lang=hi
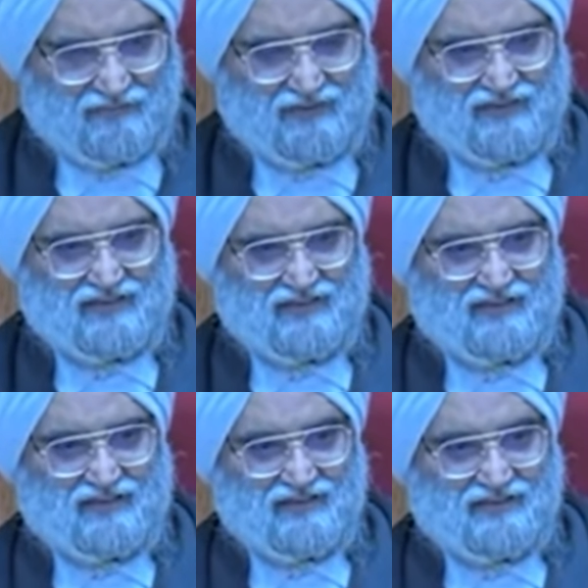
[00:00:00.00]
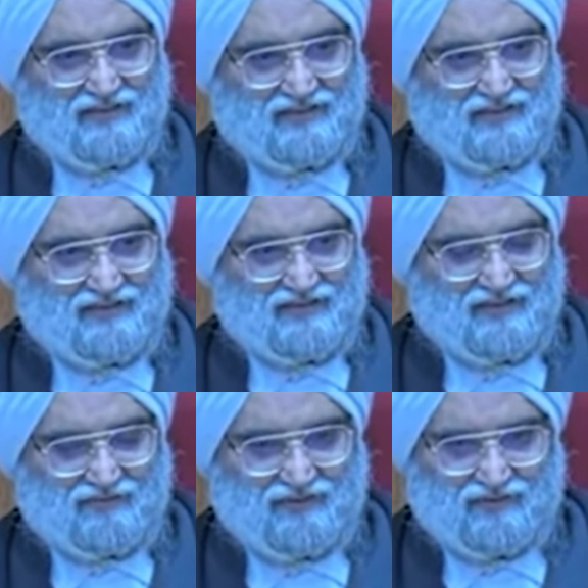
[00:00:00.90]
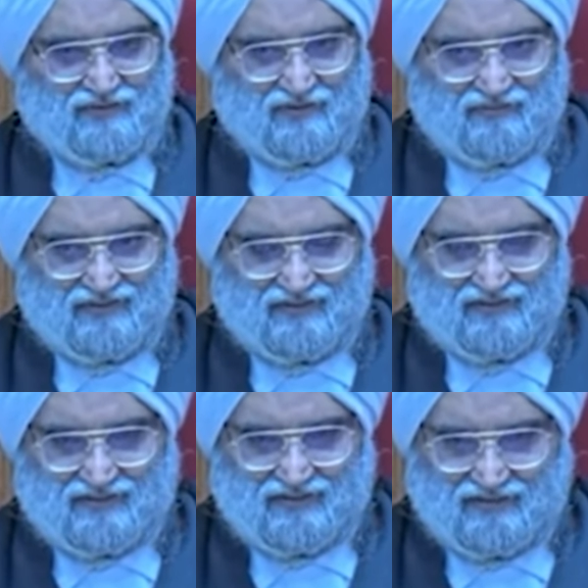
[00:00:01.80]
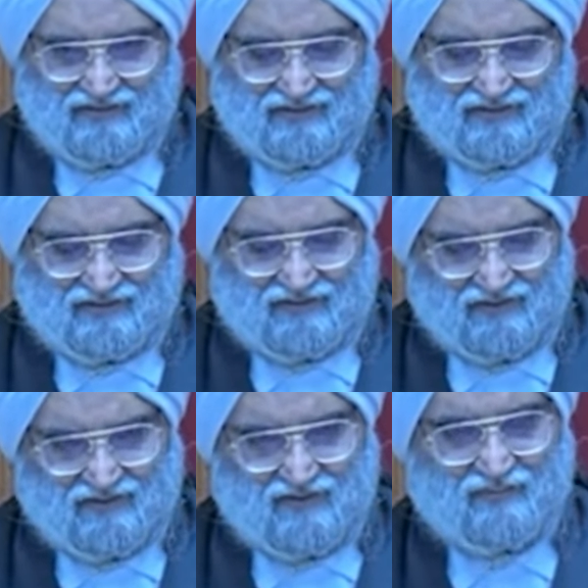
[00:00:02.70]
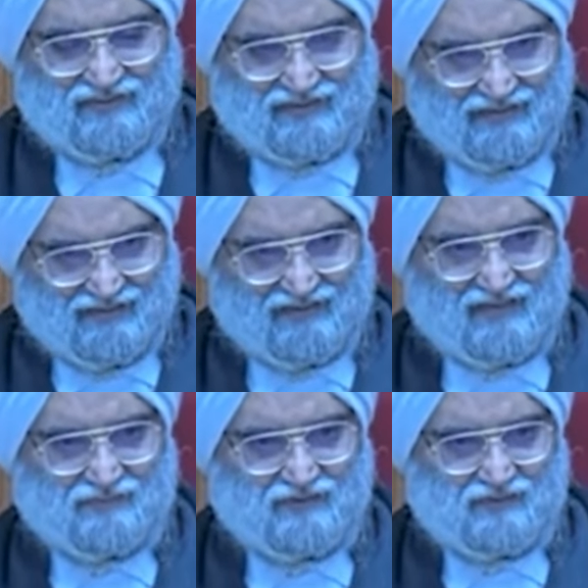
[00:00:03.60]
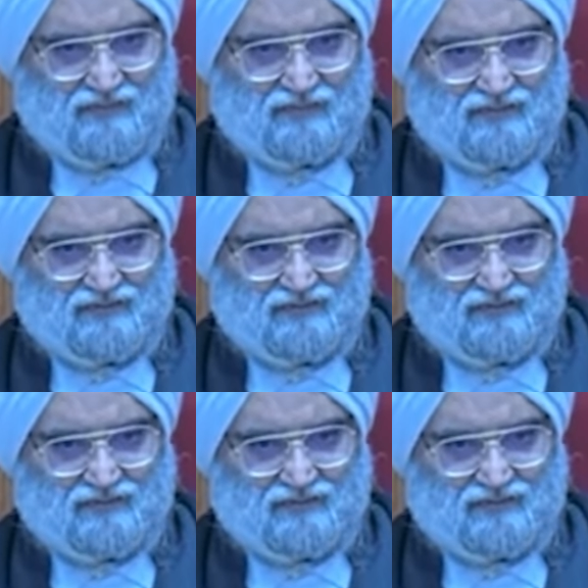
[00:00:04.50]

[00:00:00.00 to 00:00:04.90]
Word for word: परेशानी आ गई जिसके करके आप वीडियो कॉन्फ्रेंसिंग से नहीं कर सकते बताइए ना क्या प्रॉब्लम है